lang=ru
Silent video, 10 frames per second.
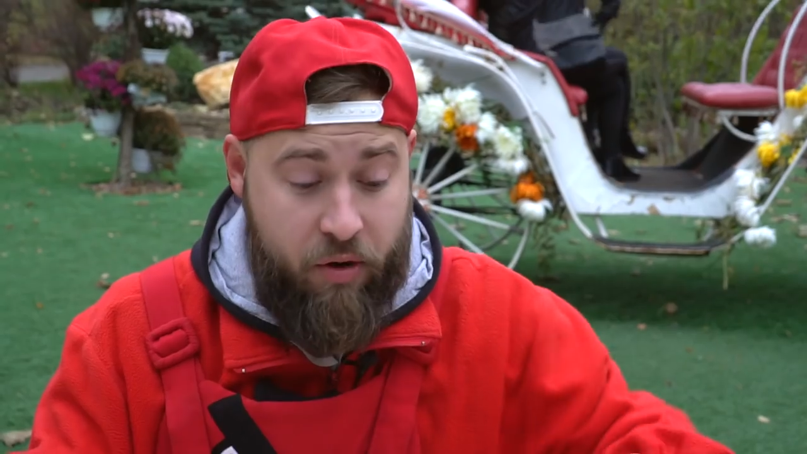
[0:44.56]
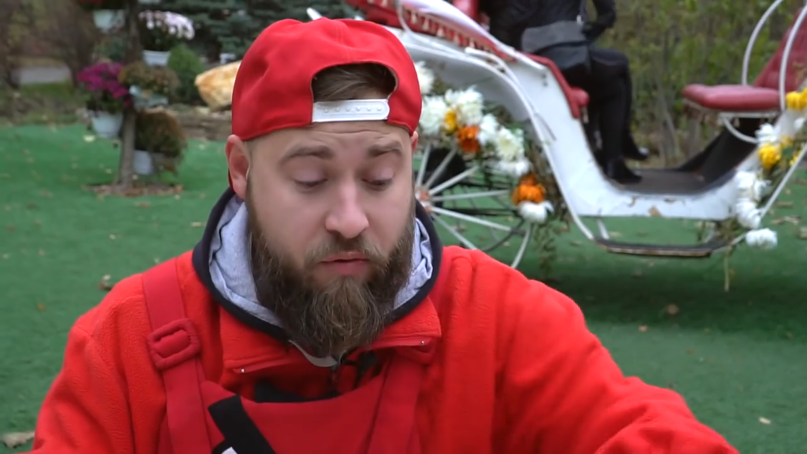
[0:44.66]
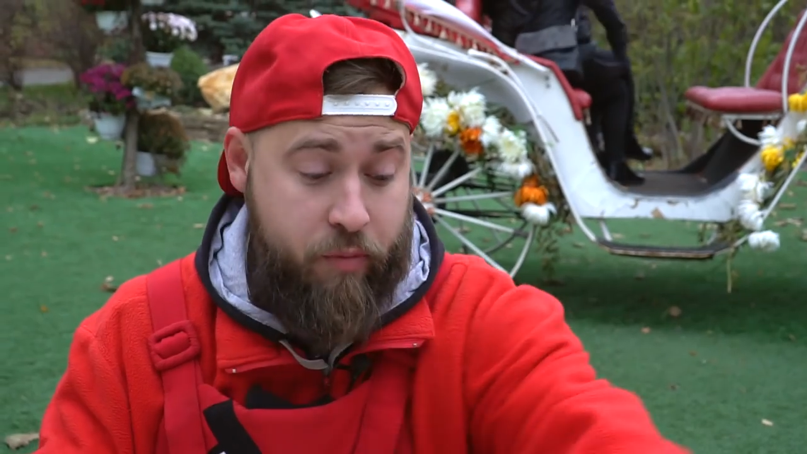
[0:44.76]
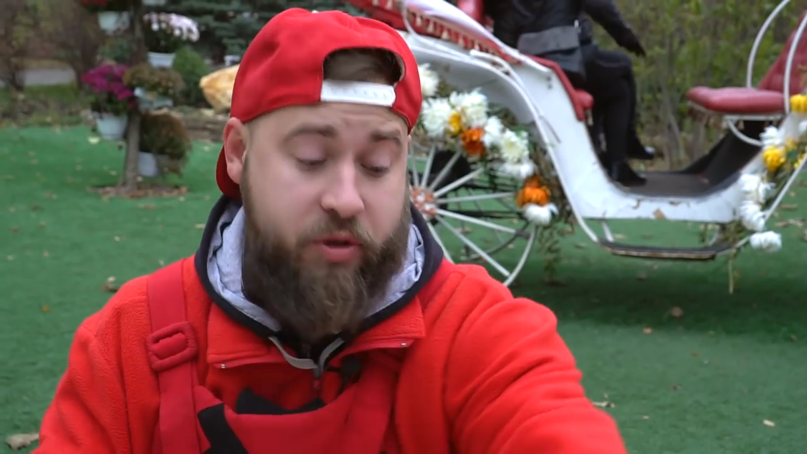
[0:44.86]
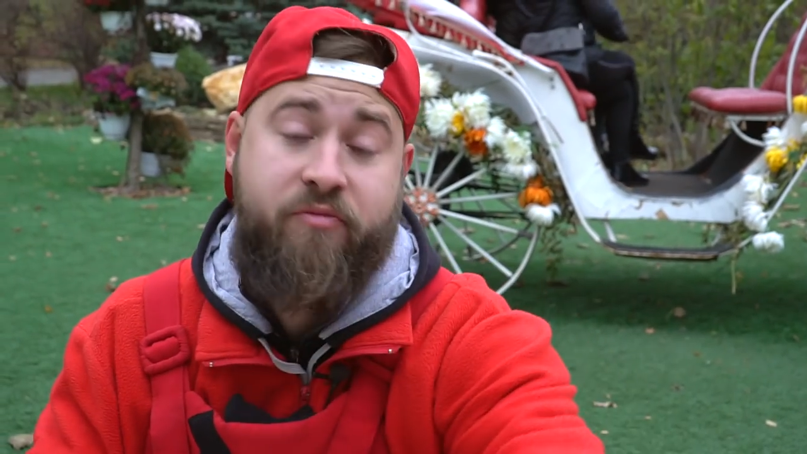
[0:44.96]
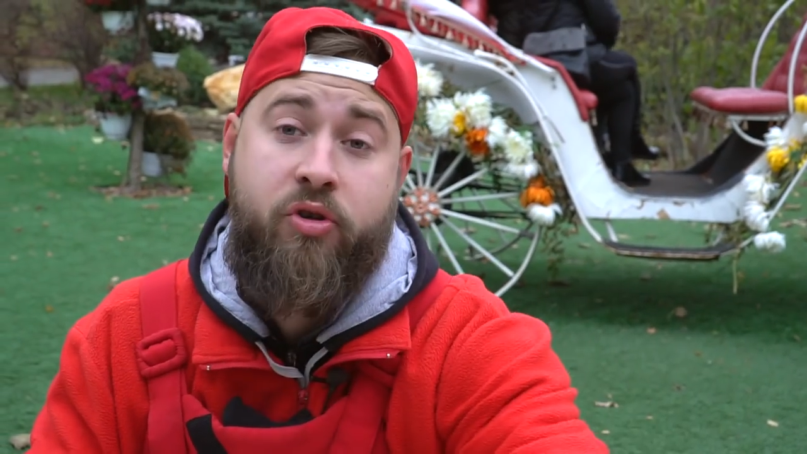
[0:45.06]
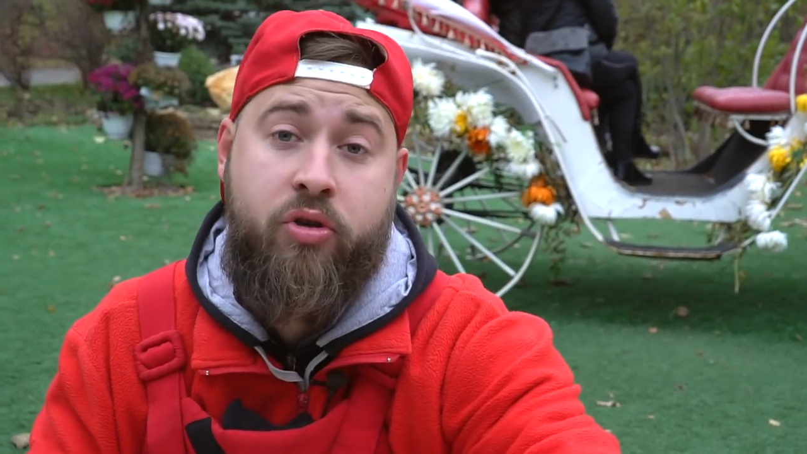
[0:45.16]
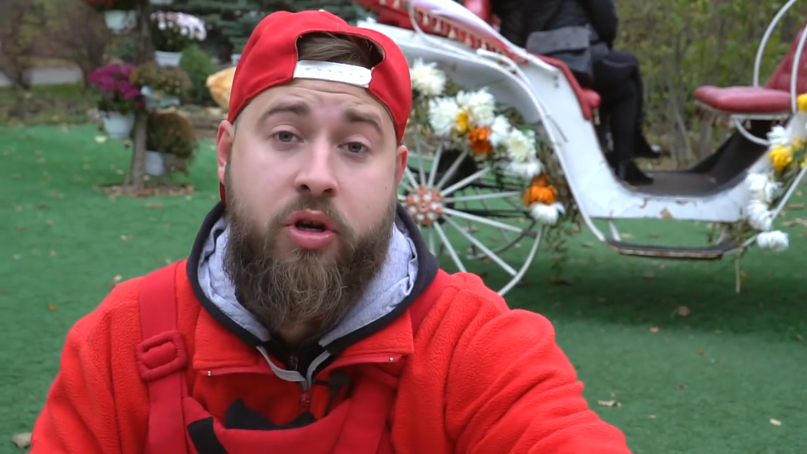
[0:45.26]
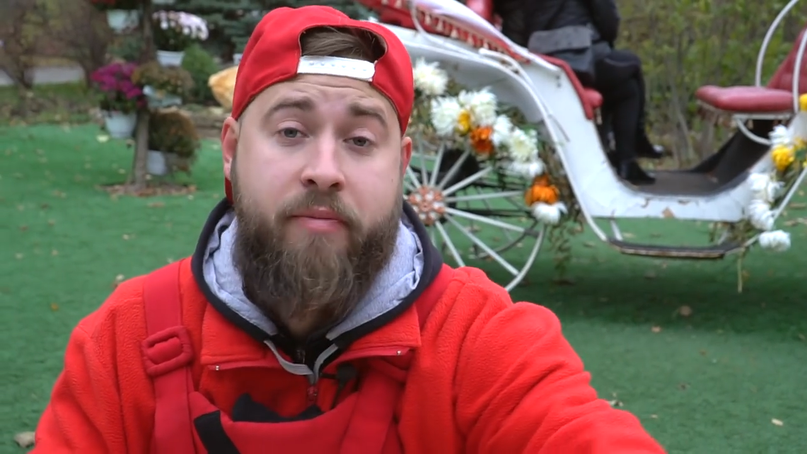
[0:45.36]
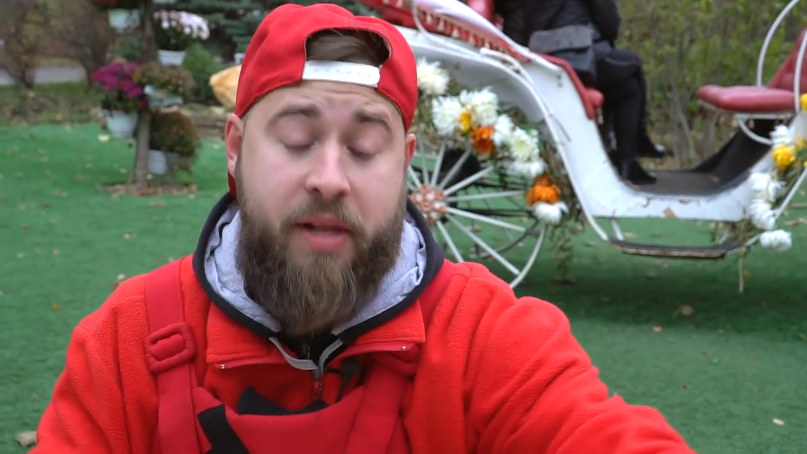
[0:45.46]
Ну, в общем, все,
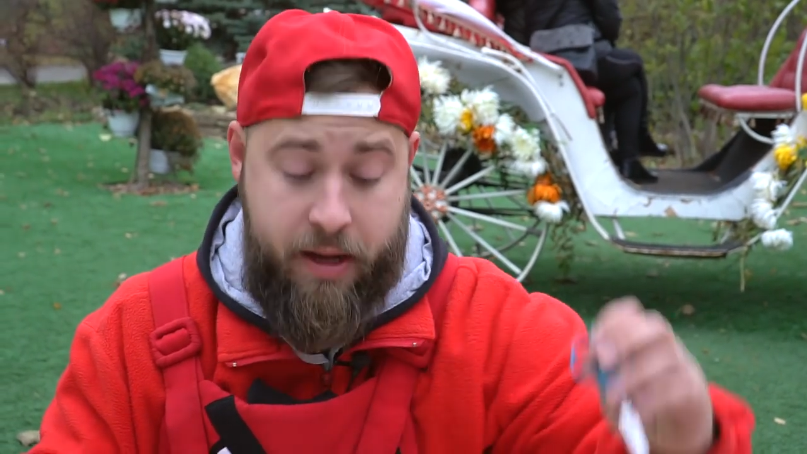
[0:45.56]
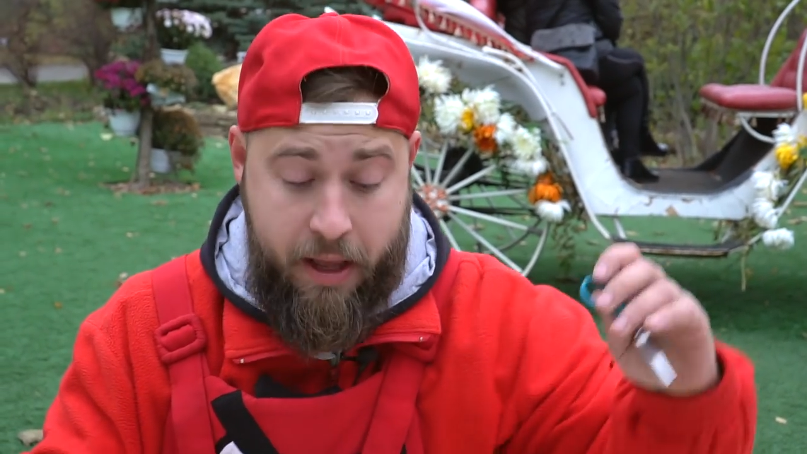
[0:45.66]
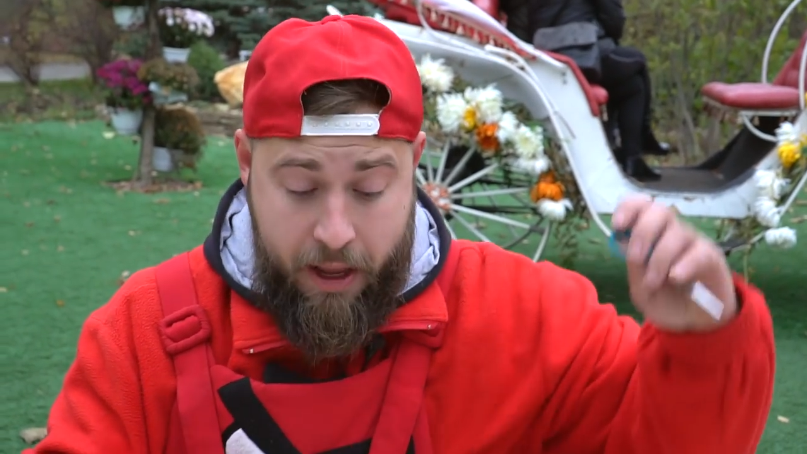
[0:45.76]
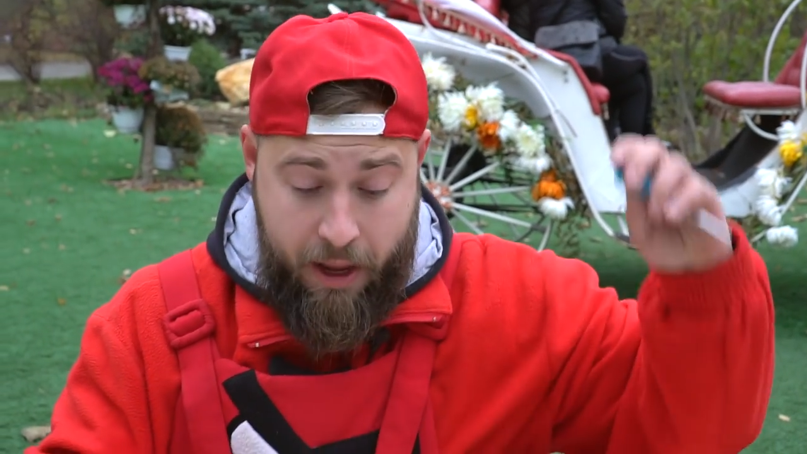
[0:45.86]
что нам для